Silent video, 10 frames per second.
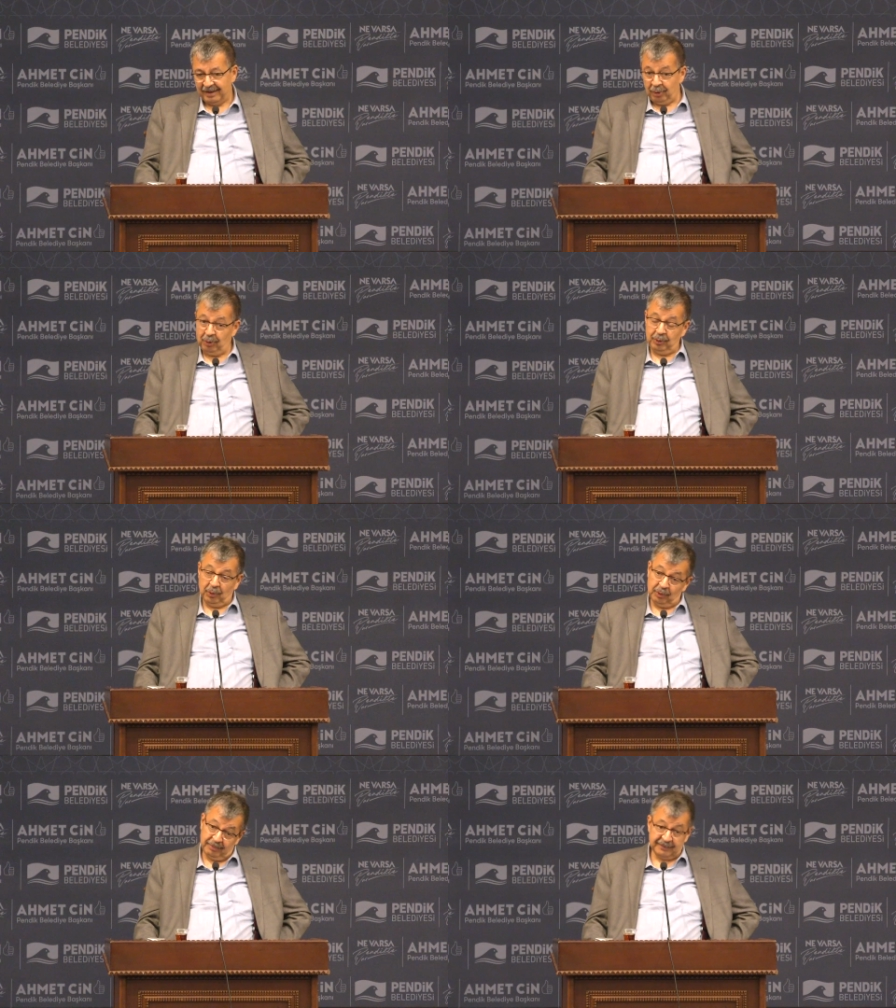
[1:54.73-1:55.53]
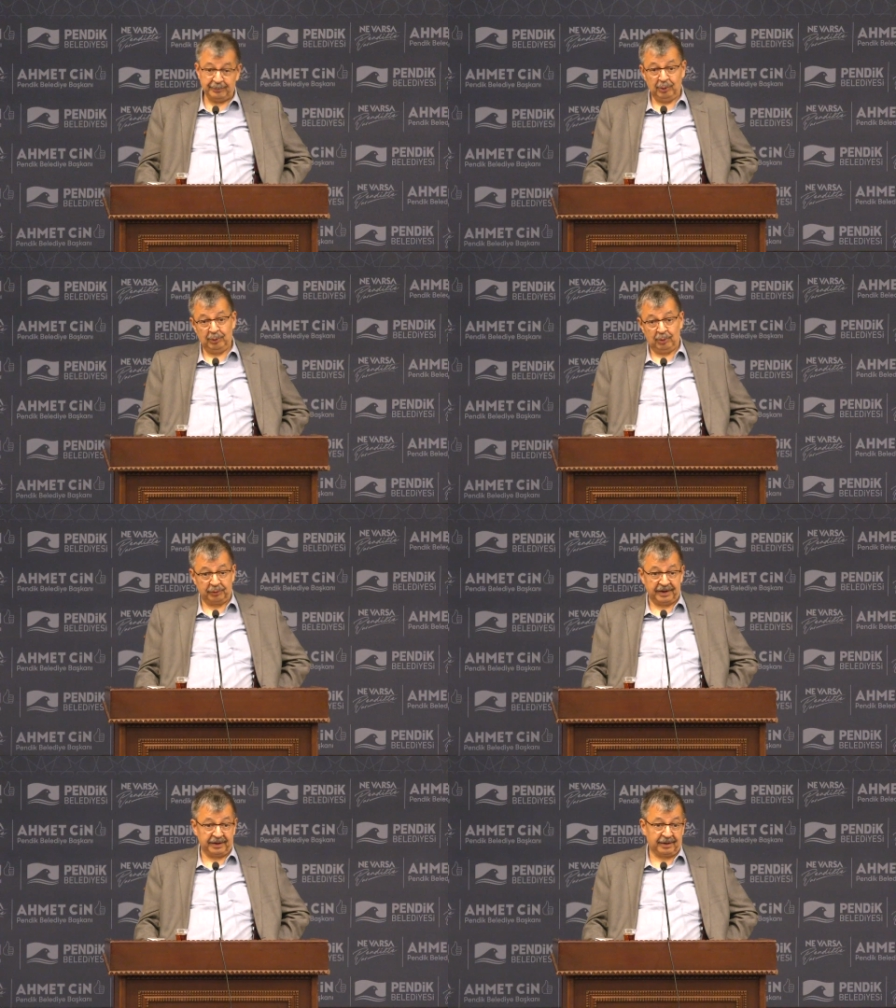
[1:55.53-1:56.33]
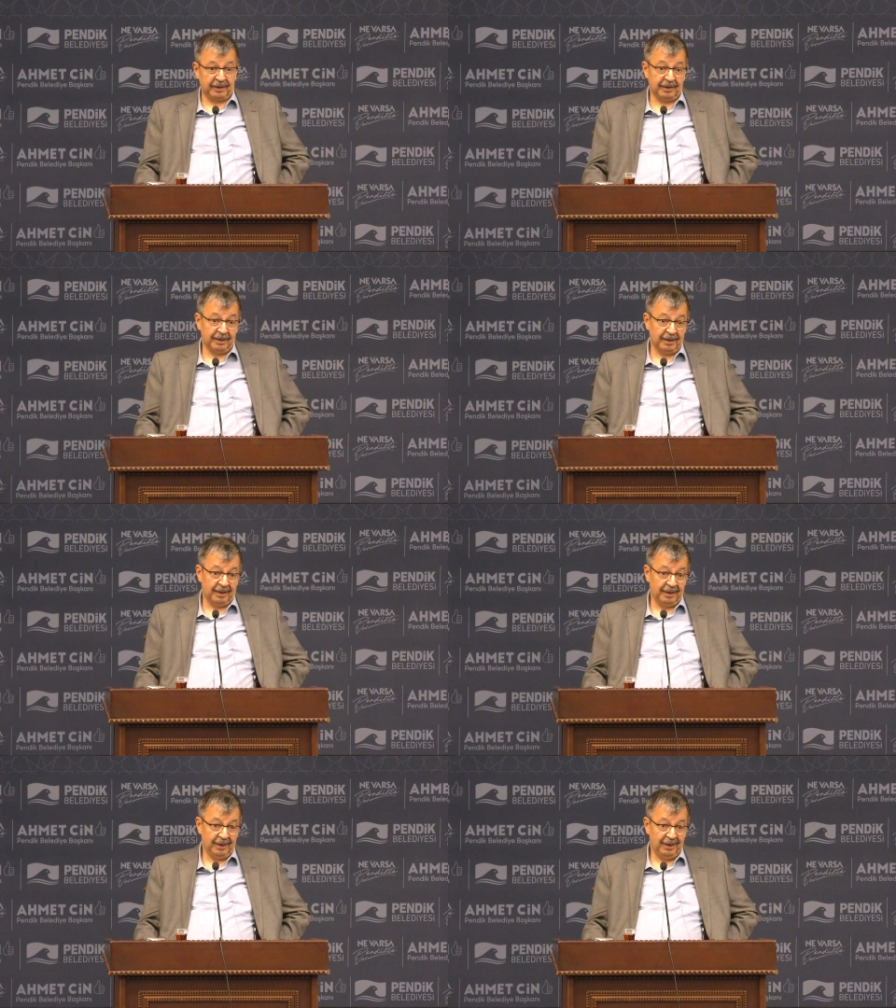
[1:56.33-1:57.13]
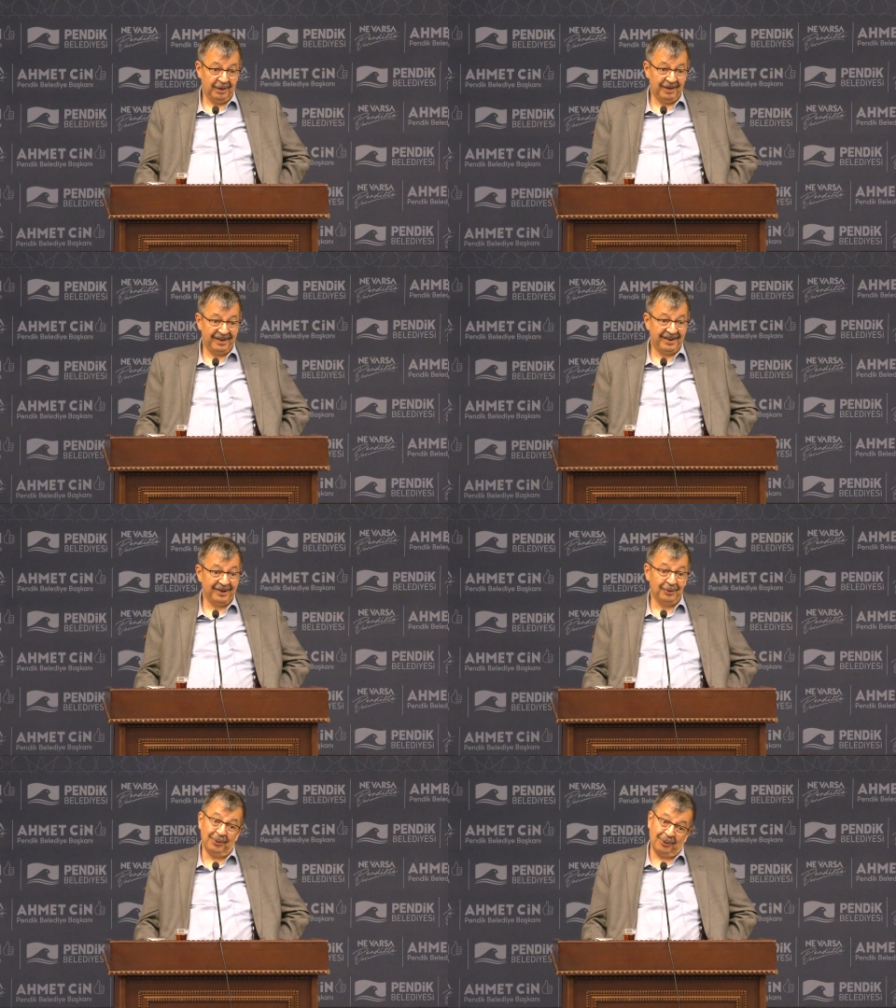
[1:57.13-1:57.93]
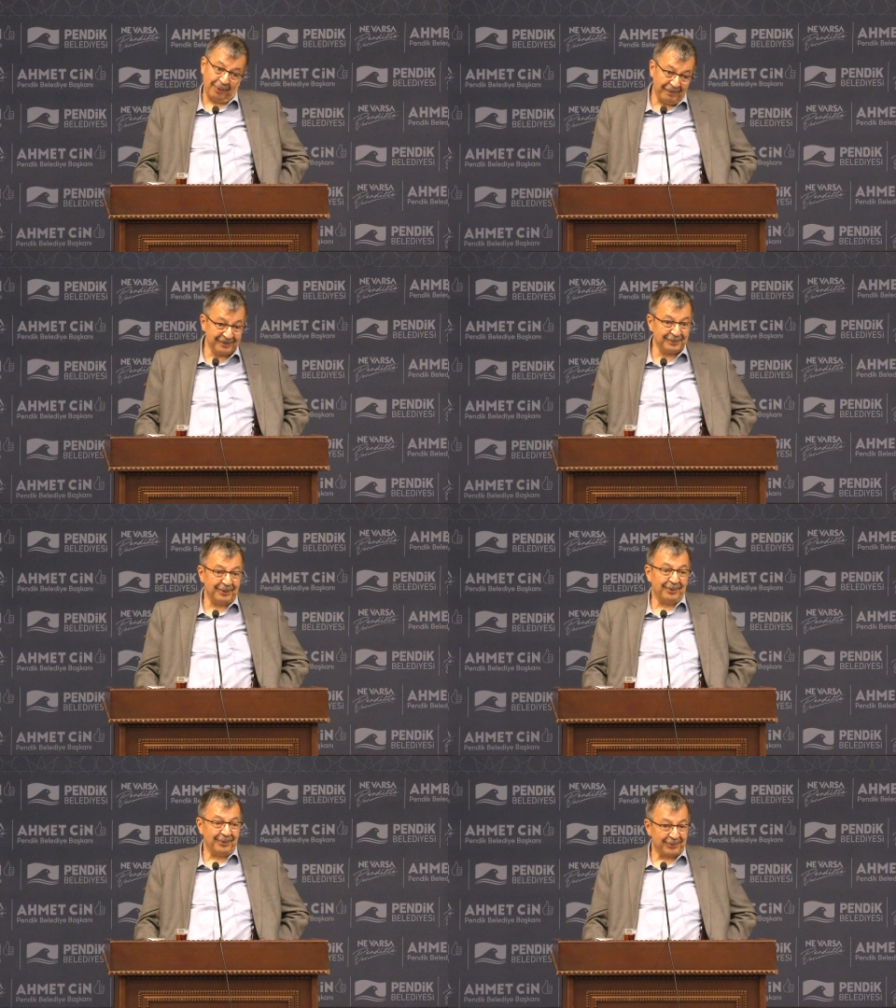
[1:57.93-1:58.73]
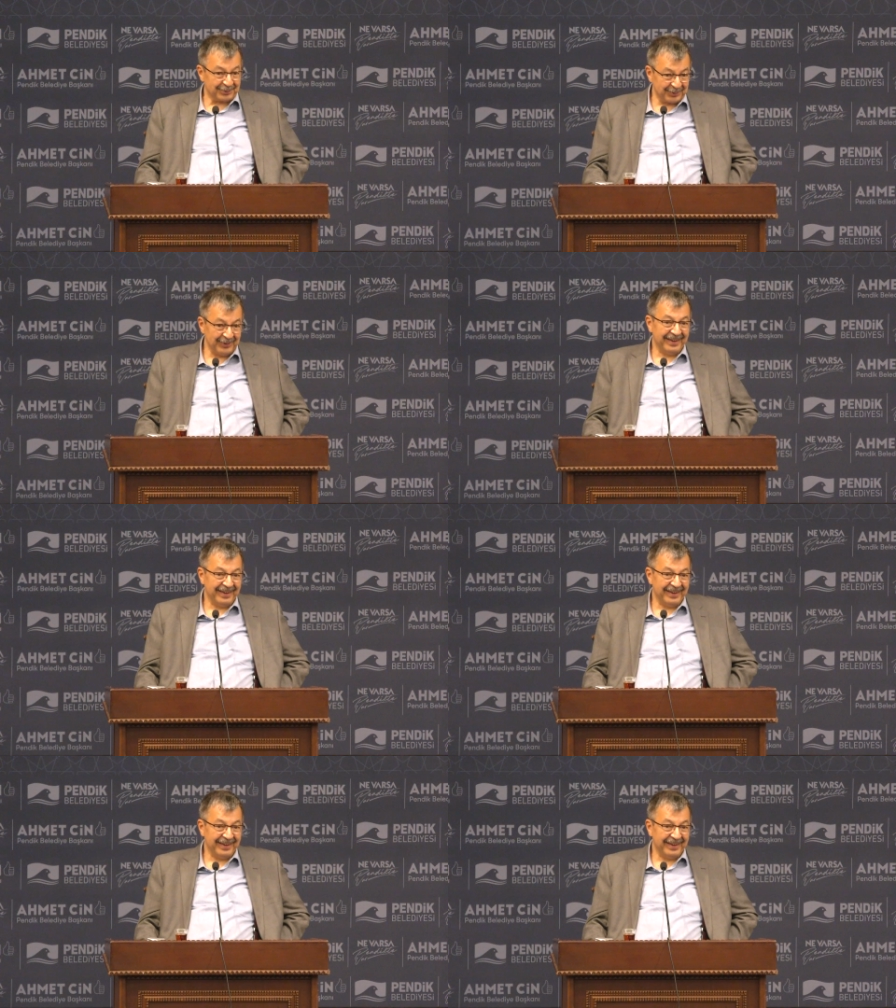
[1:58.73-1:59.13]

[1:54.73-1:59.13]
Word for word: öyle olmaz böyle olur dedik. Öyle olmaz böyle olur.